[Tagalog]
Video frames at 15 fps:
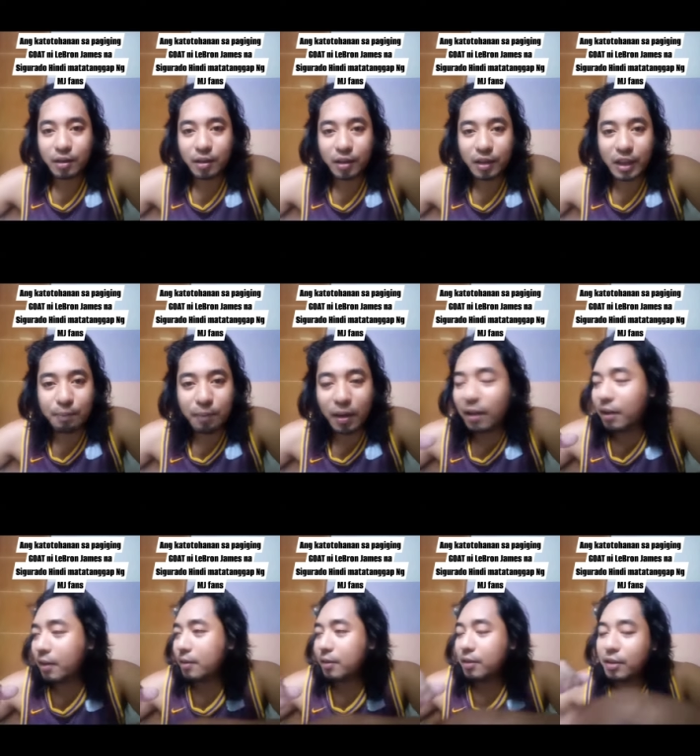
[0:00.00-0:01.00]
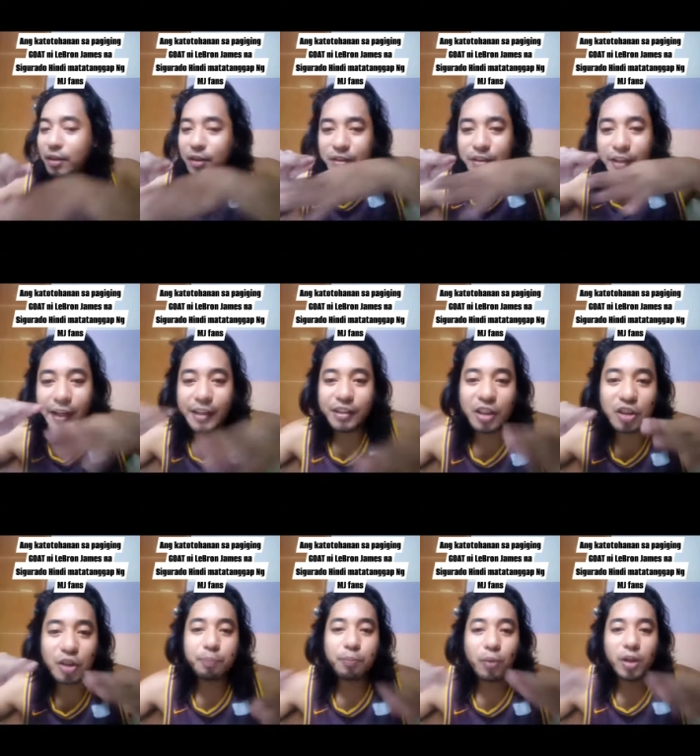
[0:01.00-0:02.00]
'di ba
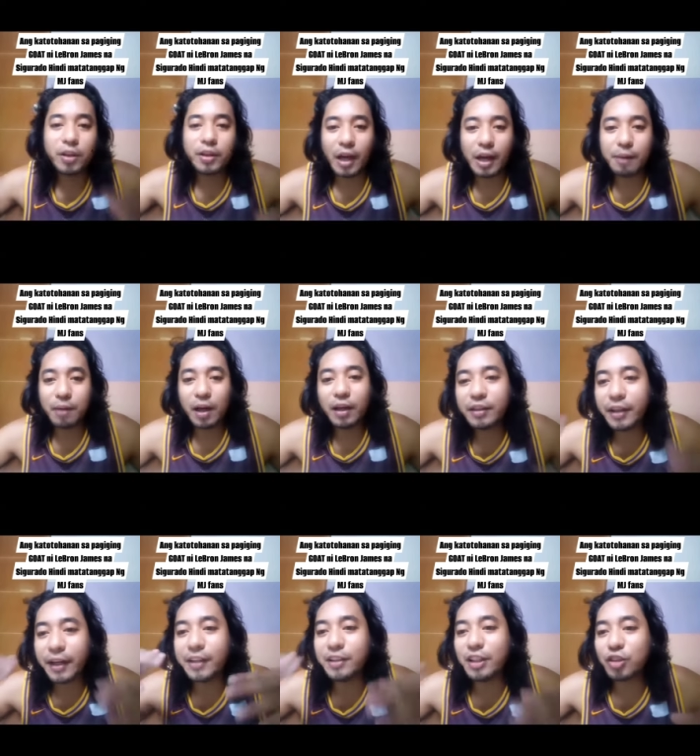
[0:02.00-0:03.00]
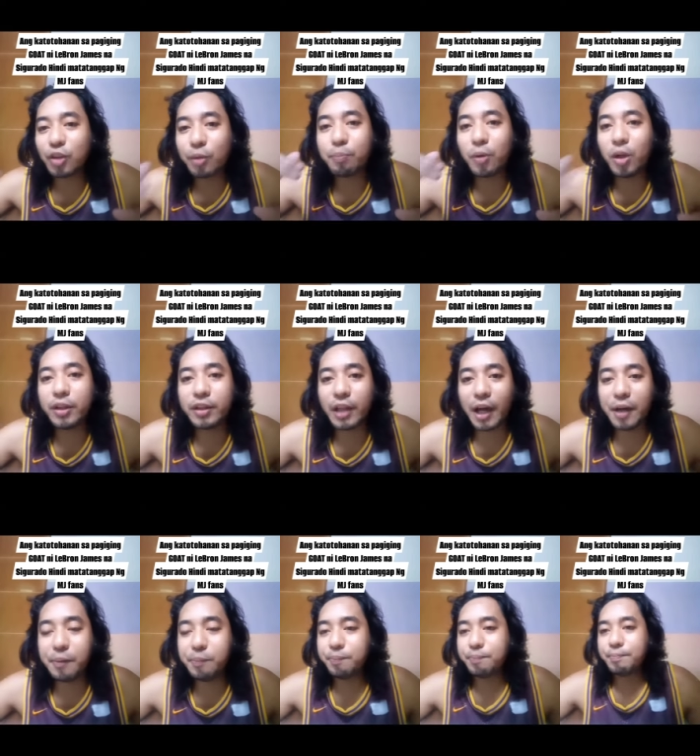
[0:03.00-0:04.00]
greatest of all time ang greatest of all
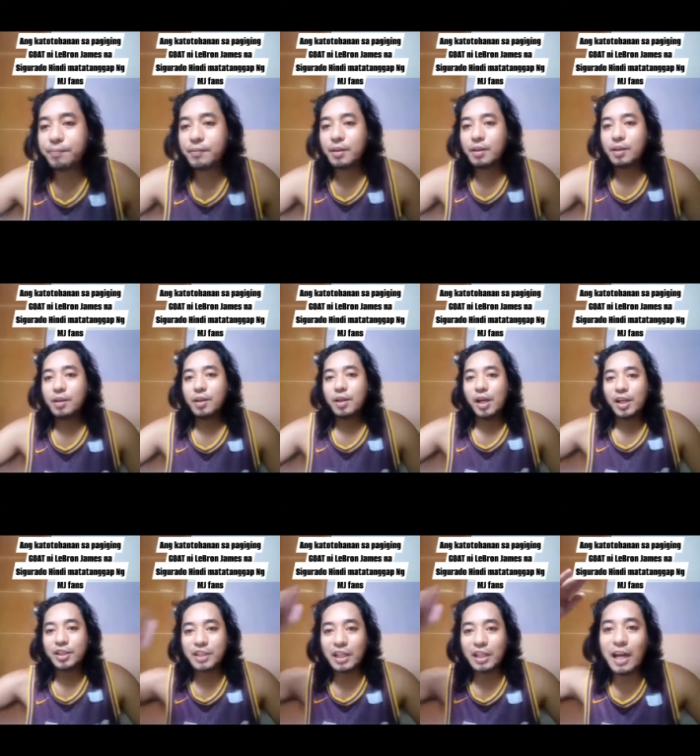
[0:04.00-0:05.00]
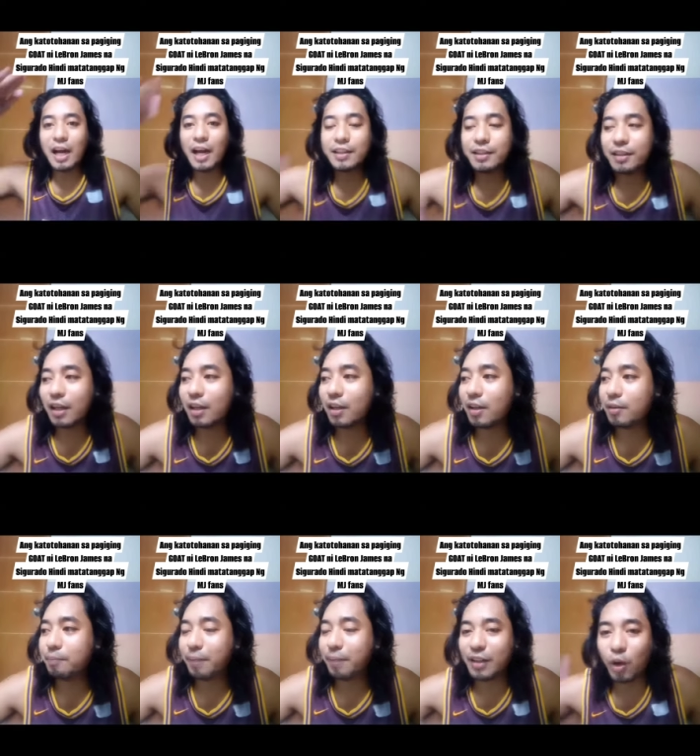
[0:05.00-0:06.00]
time sa lahat
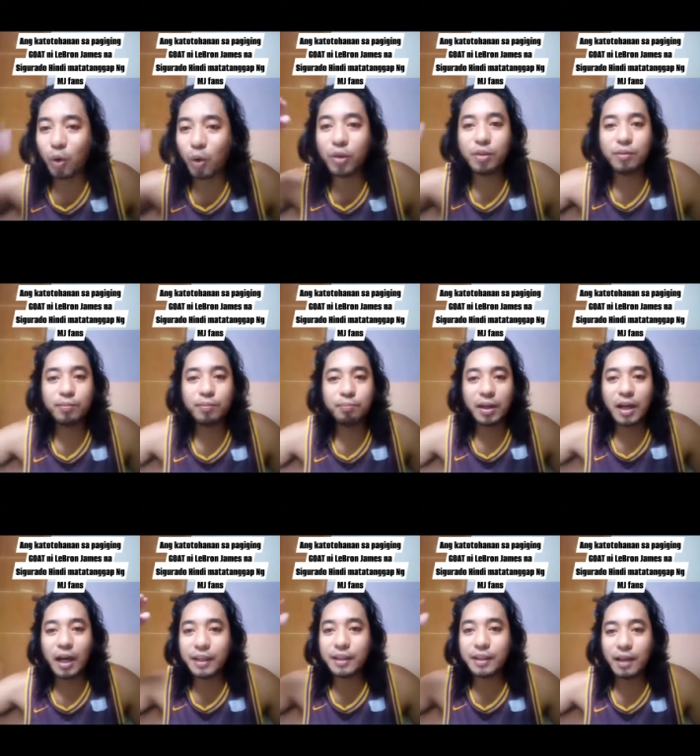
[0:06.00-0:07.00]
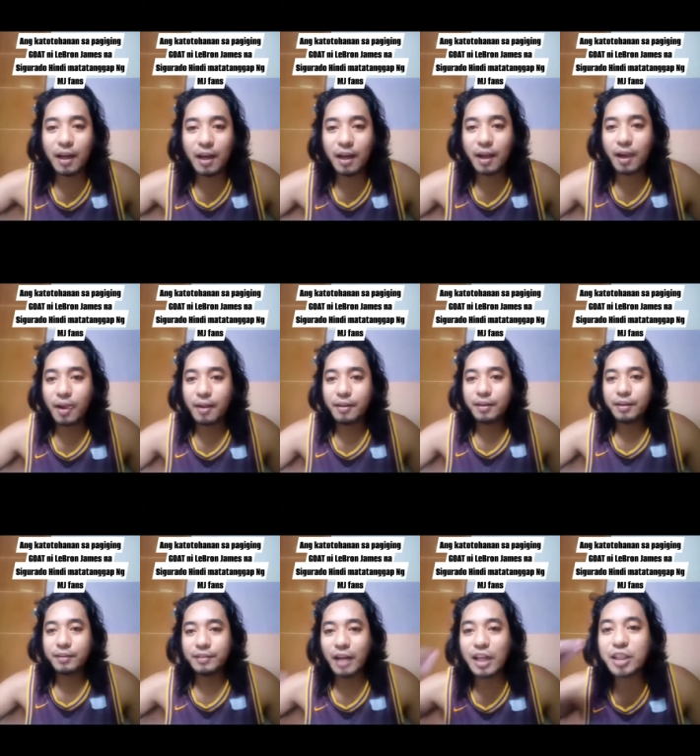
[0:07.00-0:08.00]
ng panahon magaling ka
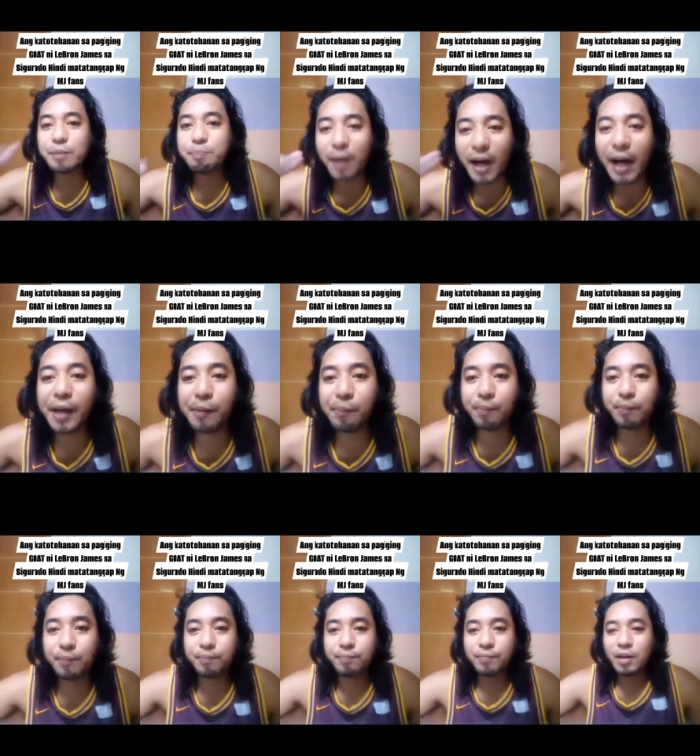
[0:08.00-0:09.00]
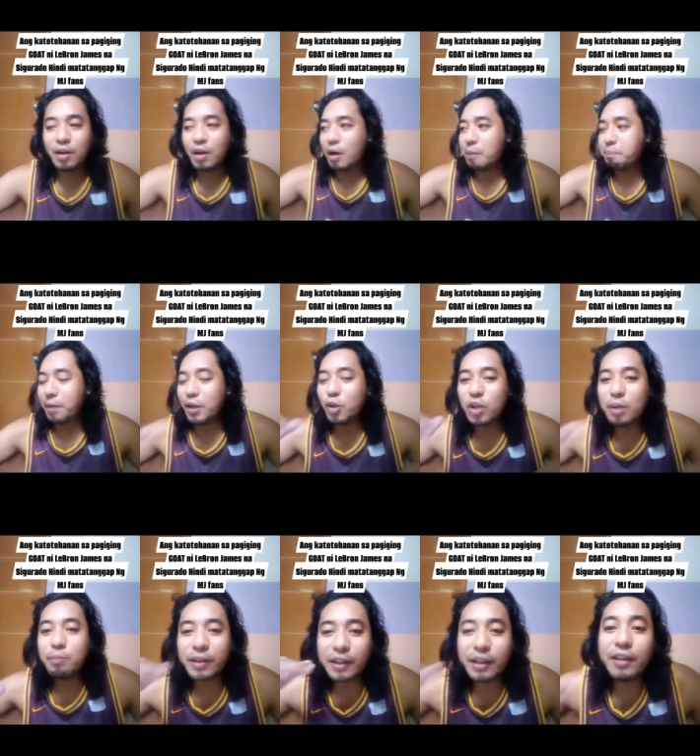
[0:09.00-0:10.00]
nasa prime paano ka
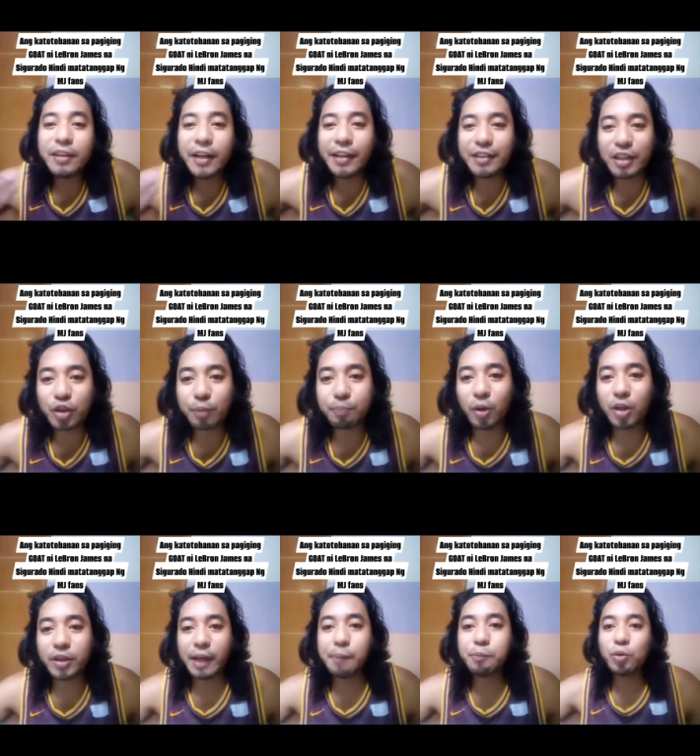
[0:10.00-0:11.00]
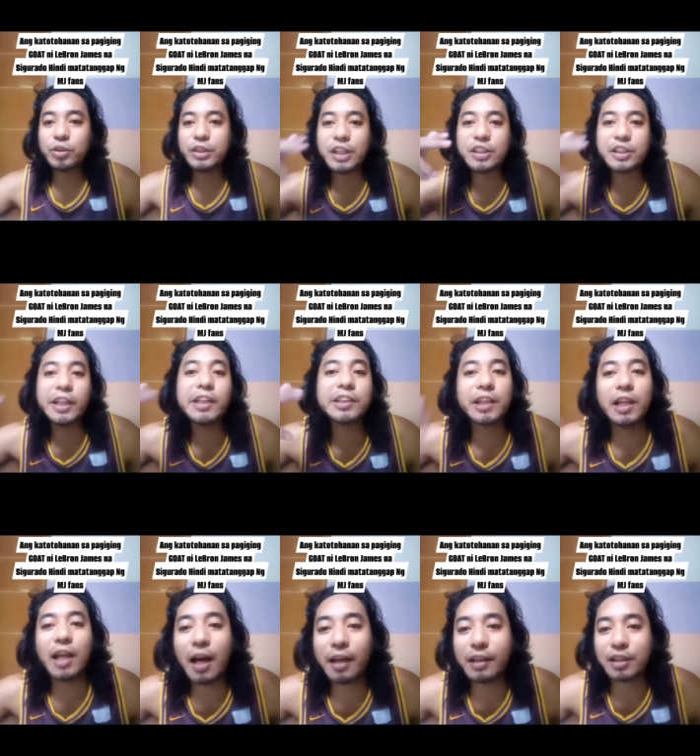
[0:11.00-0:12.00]
magiging greatest of all time kung 6 years ka
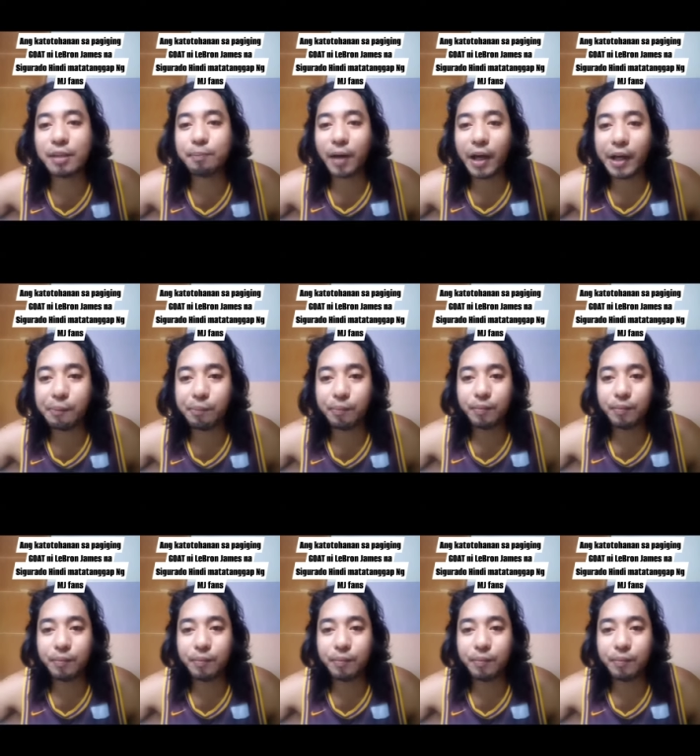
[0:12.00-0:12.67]
lang nasa prime